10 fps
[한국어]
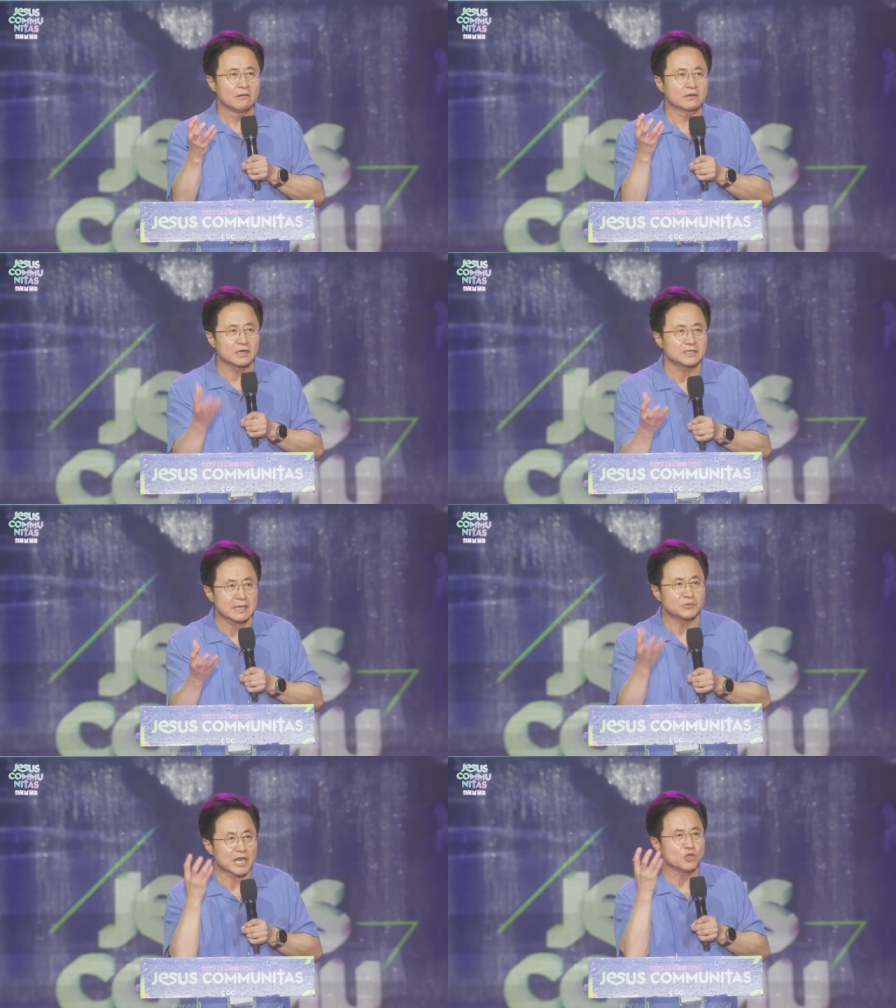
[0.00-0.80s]
그렇기
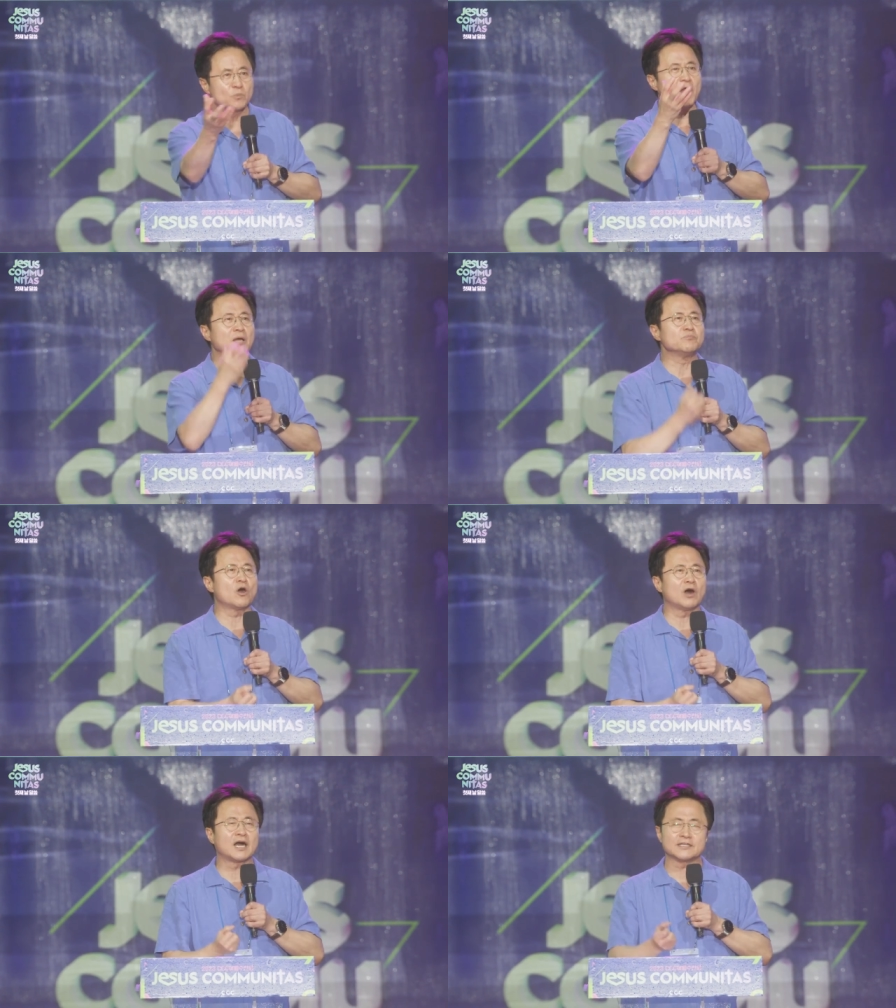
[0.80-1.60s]
때문에 유명한
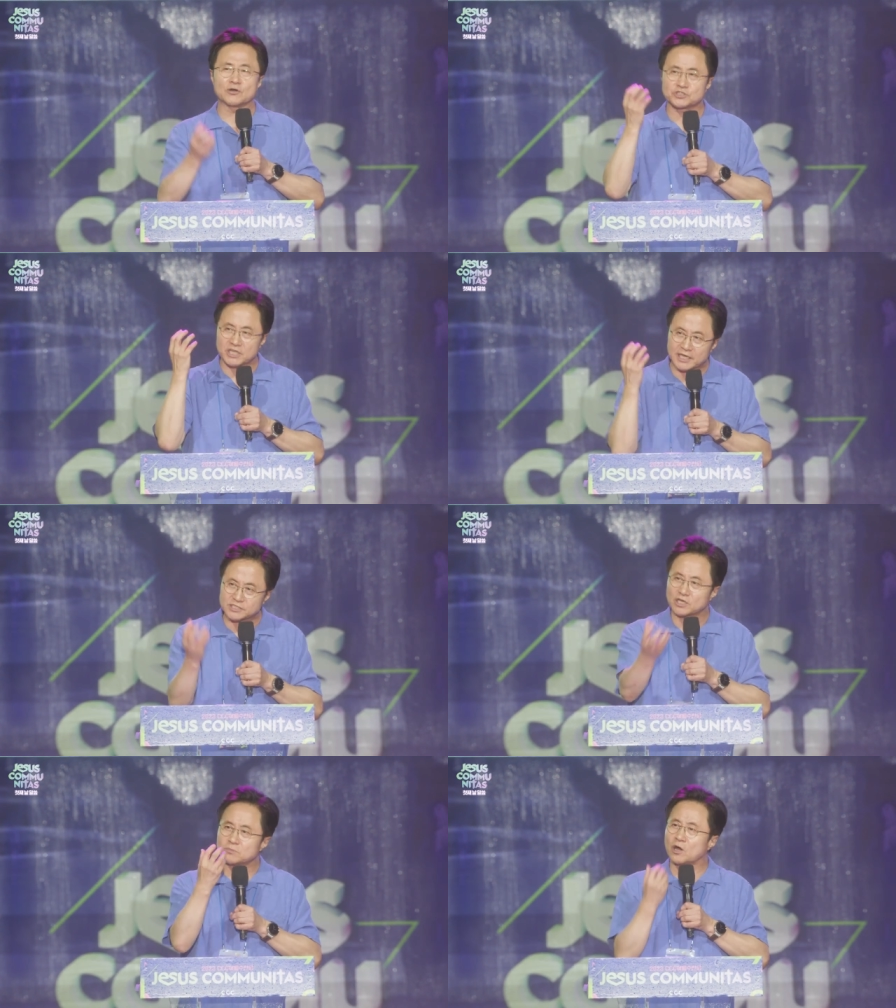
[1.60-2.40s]
명화가 되고
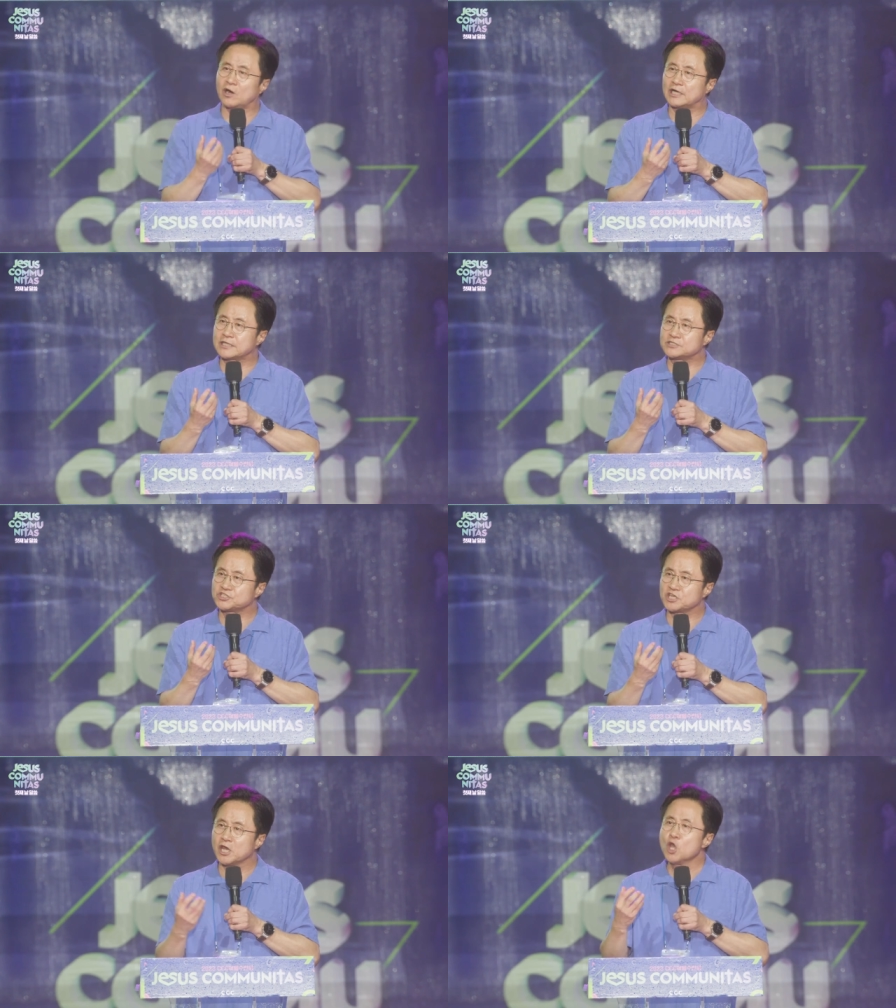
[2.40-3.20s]
세계적인 명화가
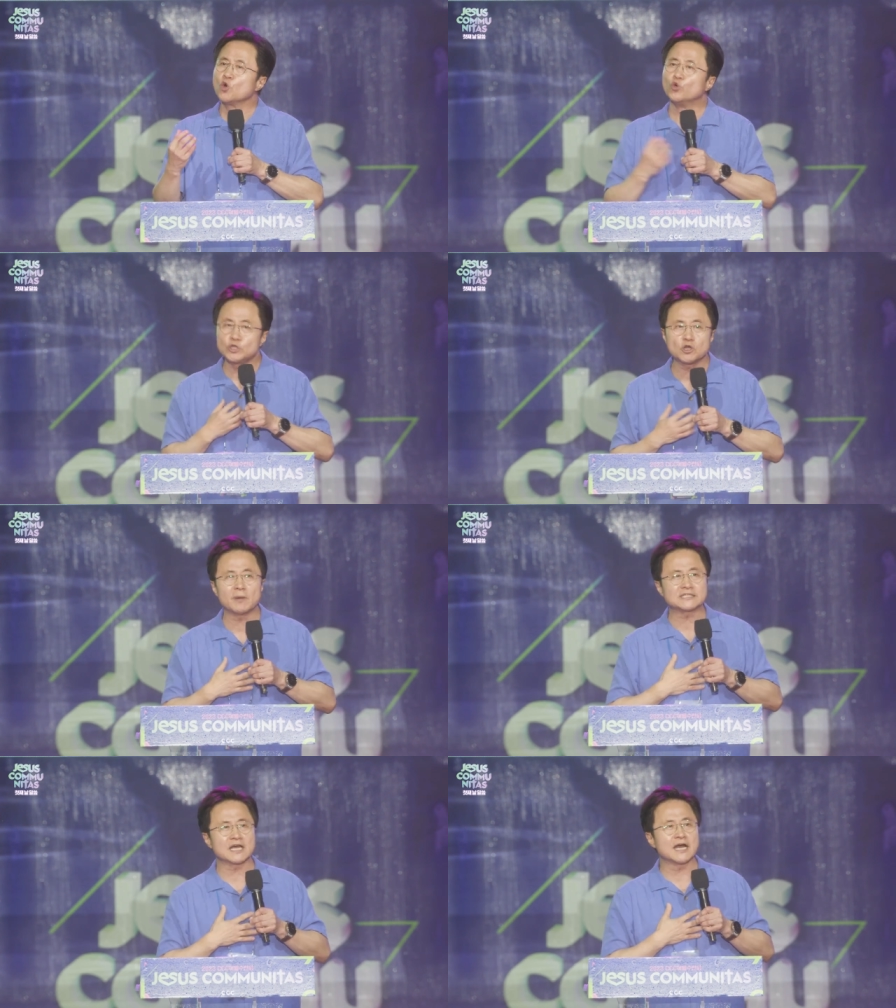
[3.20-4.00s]
되듯이 우리도
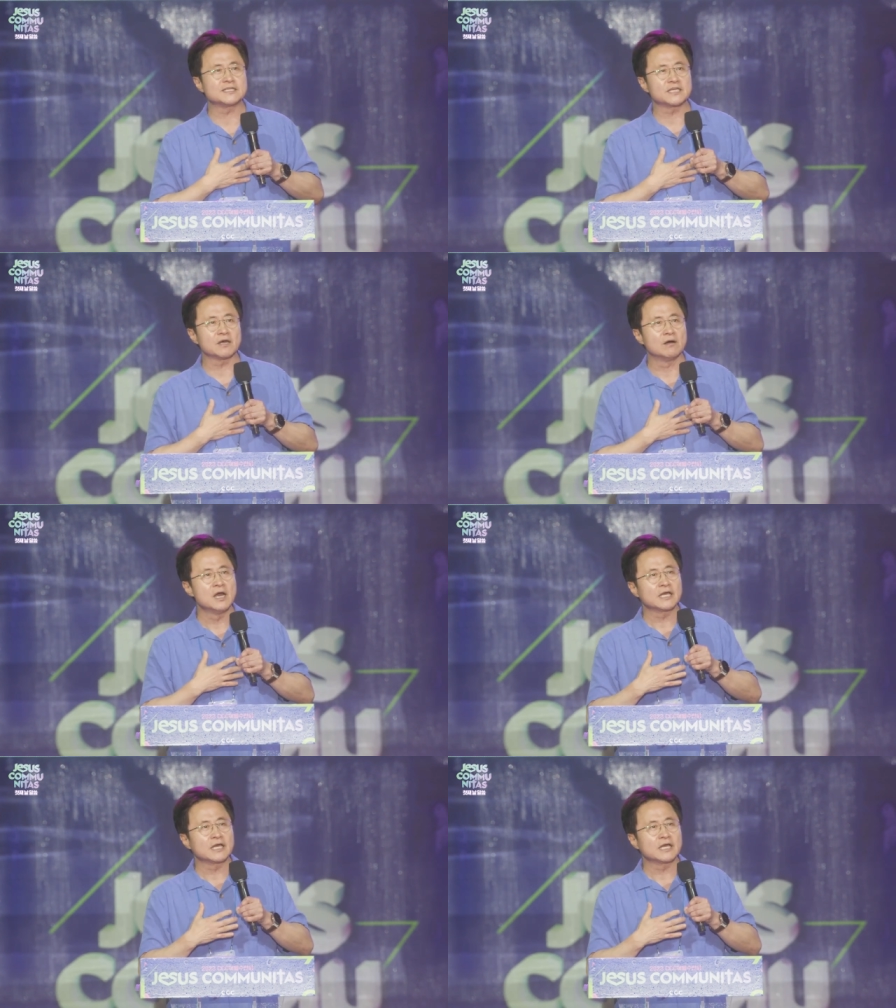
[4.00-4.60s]
마찬가지예요.